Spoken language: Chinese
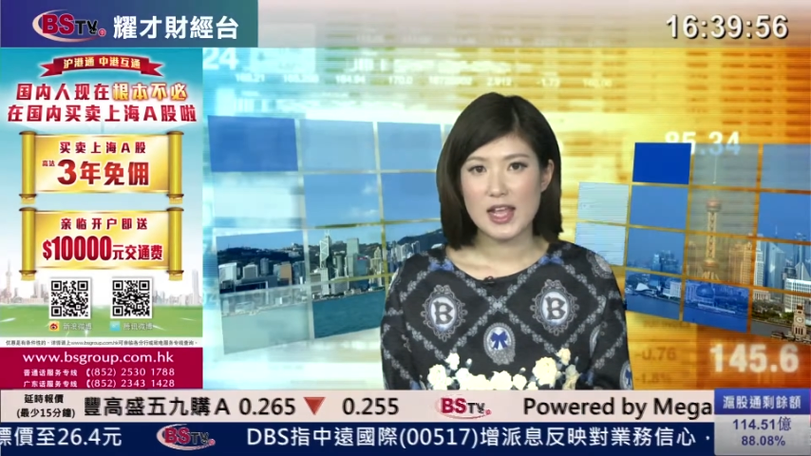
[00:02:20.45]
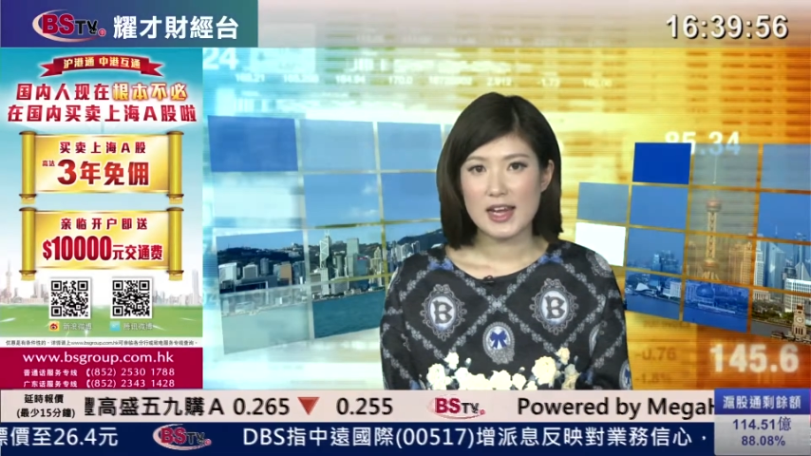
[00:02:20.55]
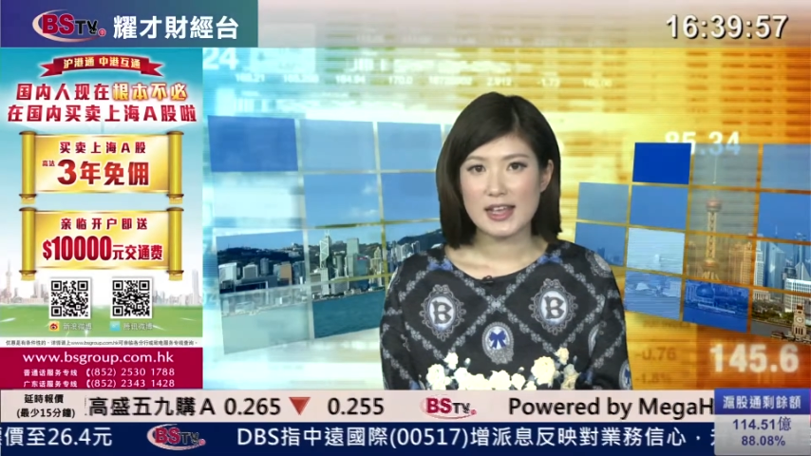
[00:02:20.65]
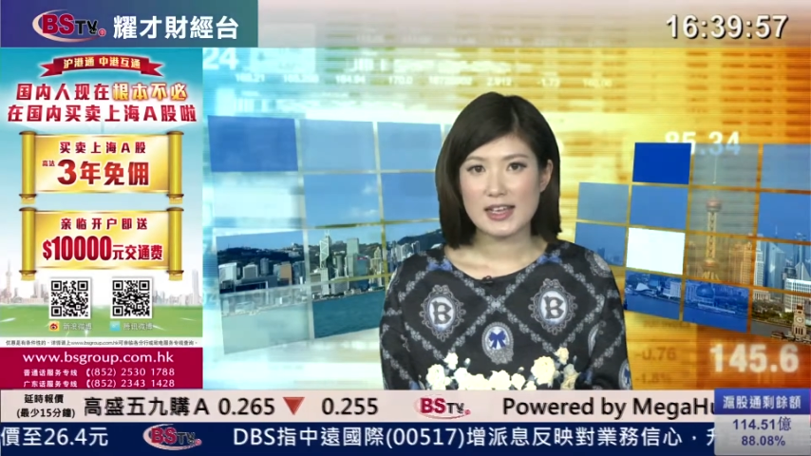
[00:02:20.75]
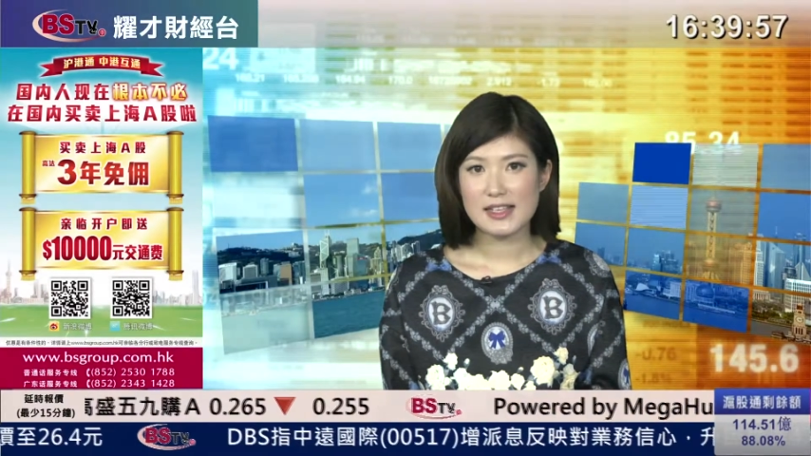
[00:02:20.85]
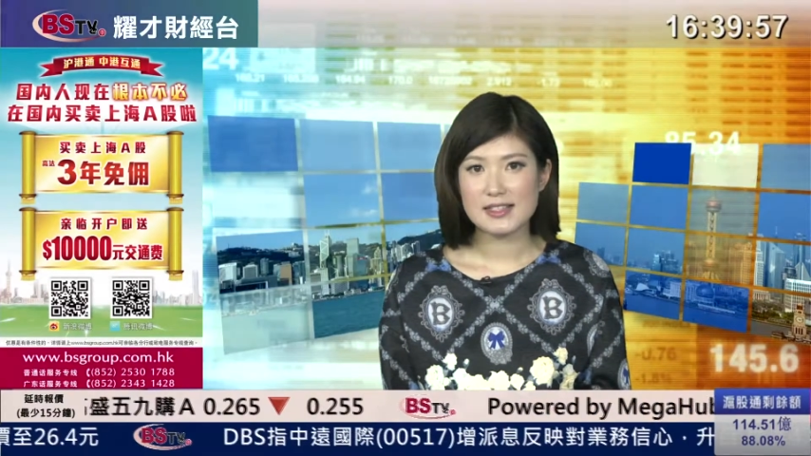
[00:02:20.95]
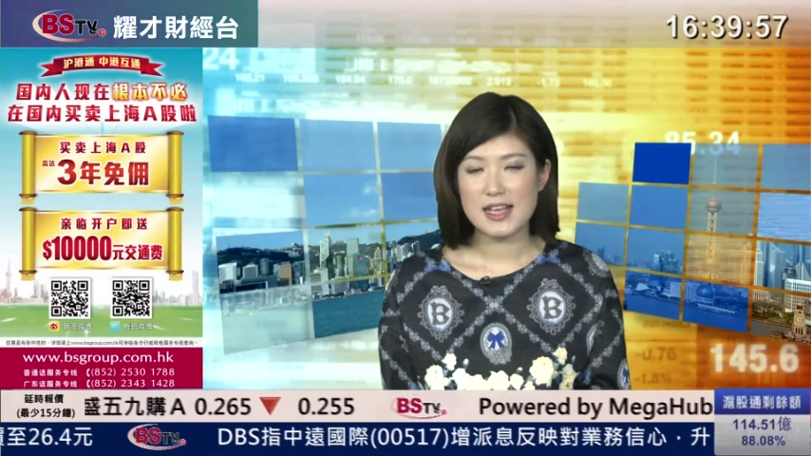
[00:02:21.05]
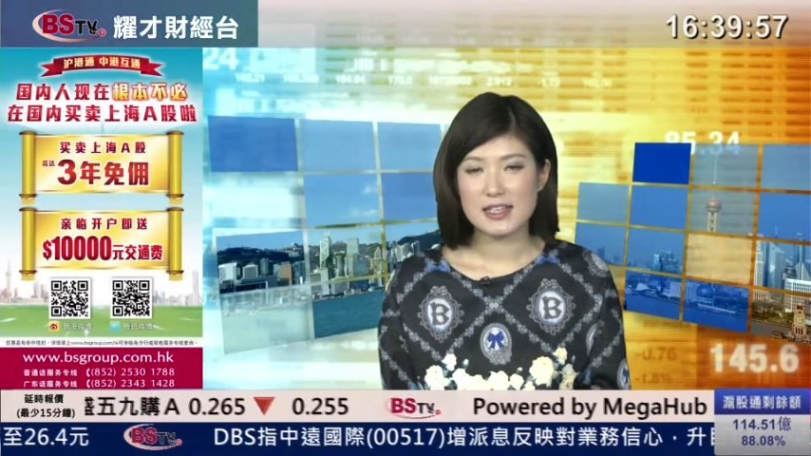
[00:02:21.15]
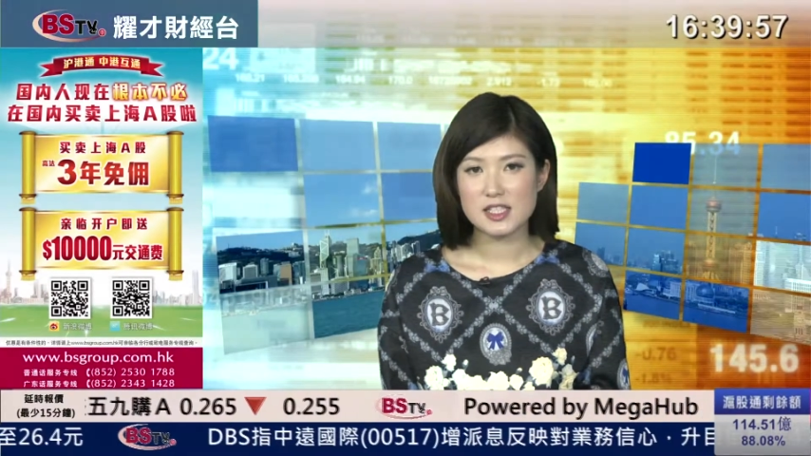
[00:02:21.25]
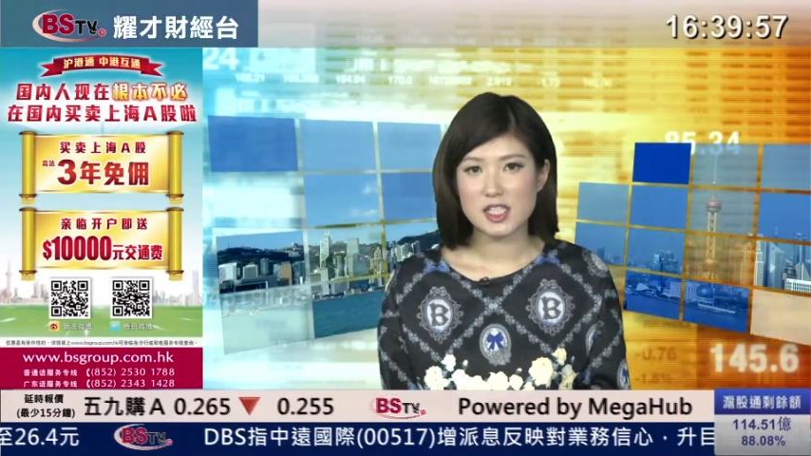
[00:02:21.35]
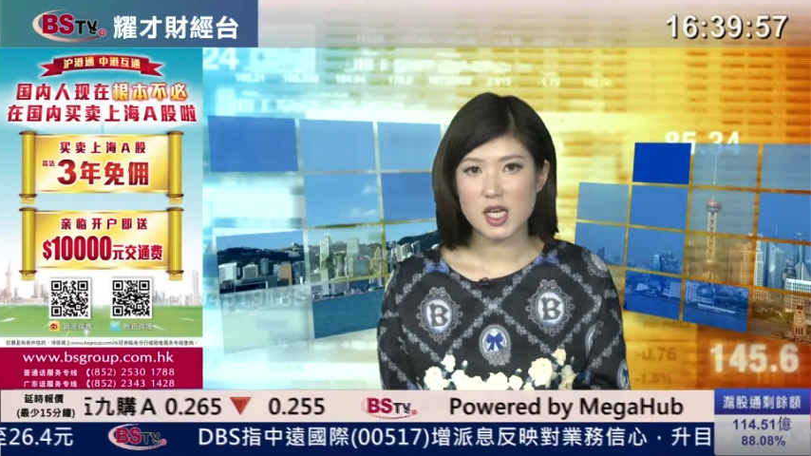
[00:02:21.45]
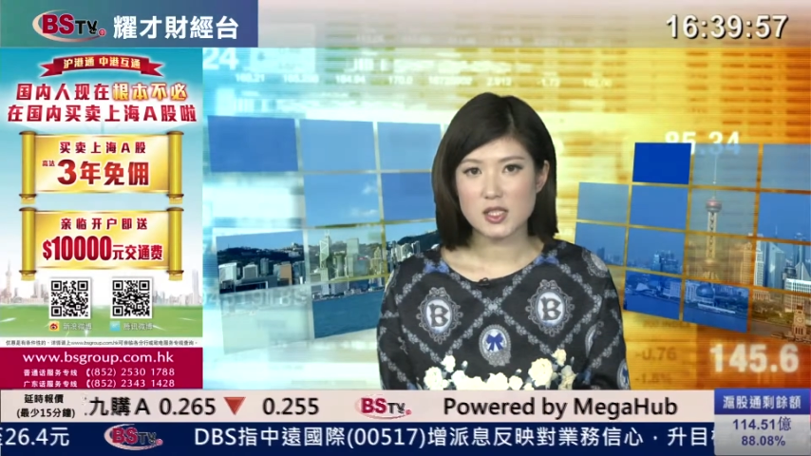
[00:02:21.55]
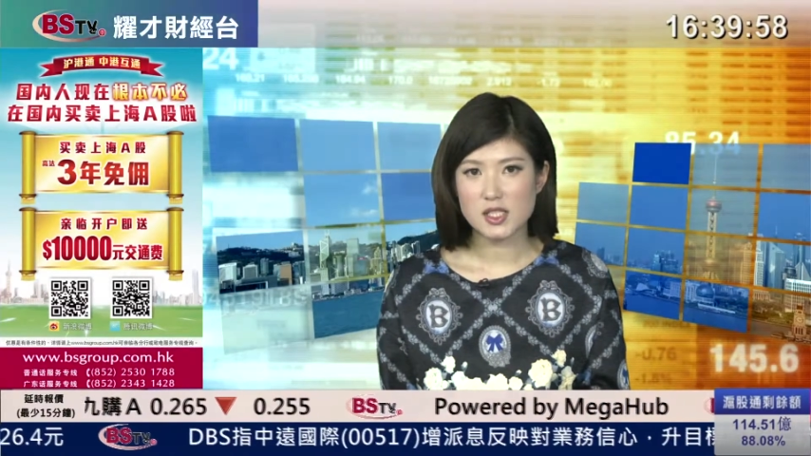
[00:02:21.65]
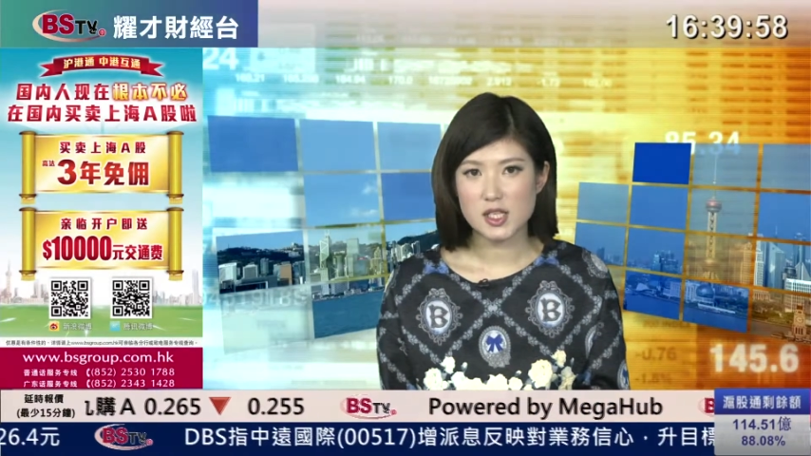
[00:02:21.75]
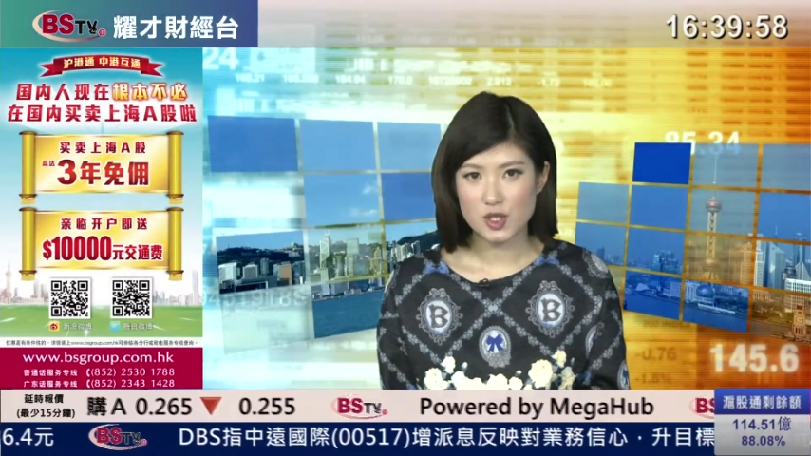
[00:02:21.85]
来看一下，截止到
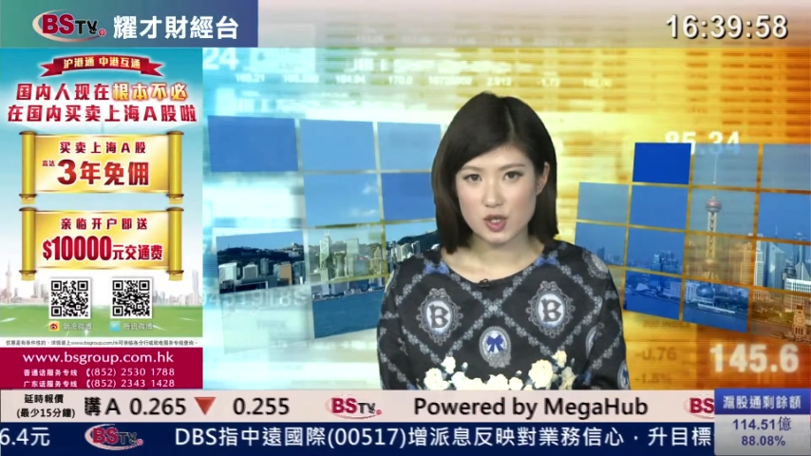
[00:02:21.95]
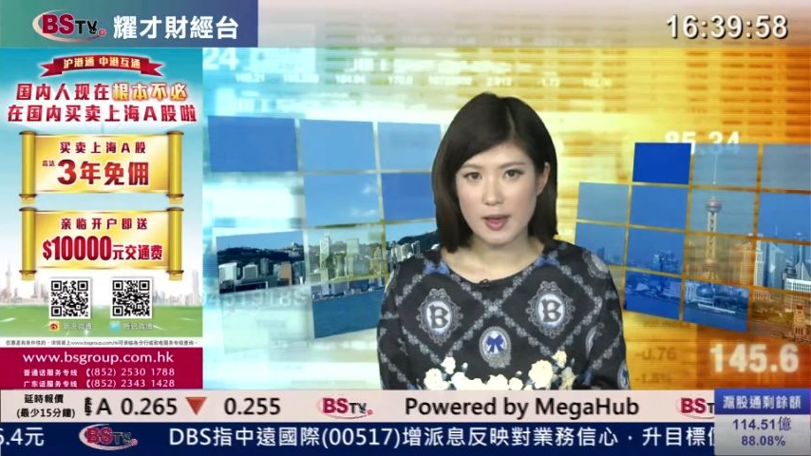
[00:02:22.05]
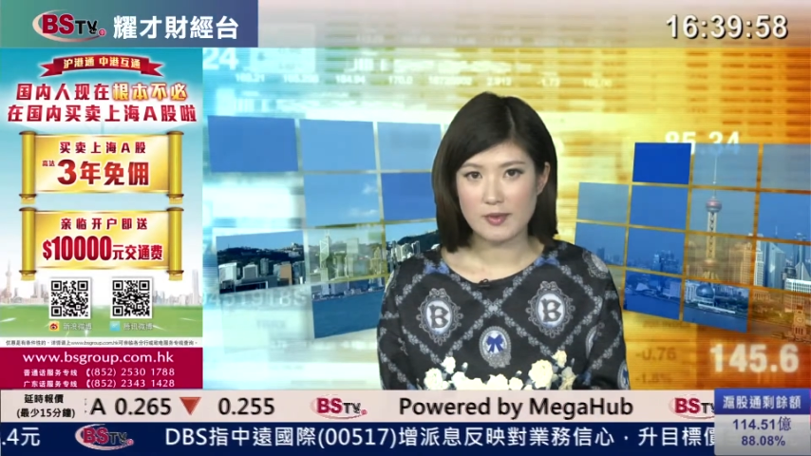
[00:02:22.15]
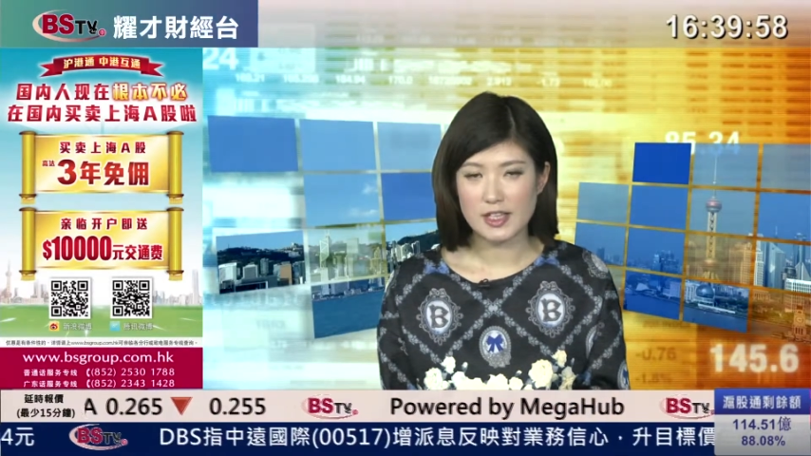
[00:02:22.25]
今天收盘